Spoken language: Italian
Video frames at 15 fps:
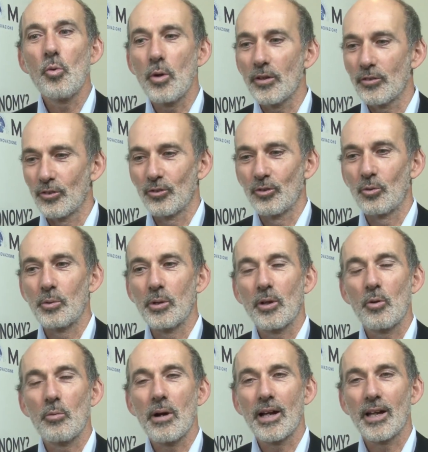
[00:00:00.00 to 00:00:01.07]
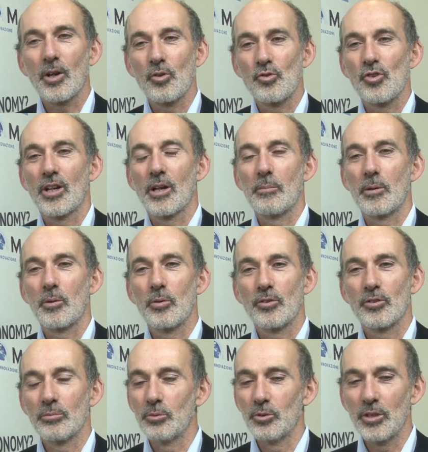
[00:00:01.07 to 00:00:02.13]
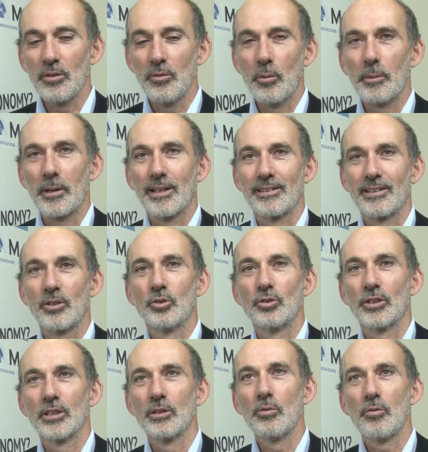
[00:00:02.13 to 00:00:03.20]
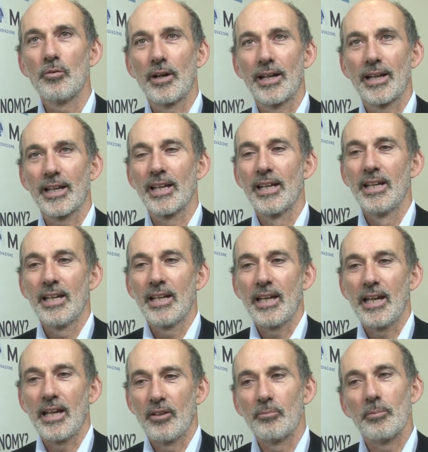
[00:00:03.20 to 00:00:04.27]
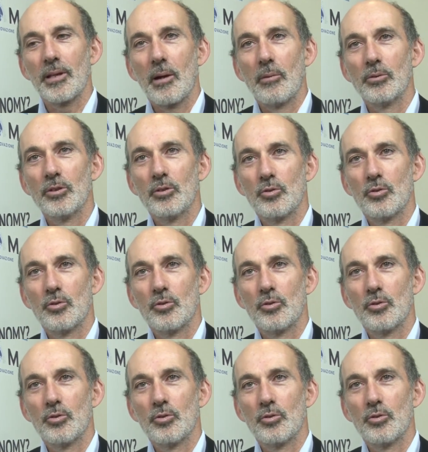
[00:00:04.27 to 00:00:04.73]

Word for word: questo, sono qui a Roma anche oggi anche per questo motivo, per altri incontri che devo fare e speriamo di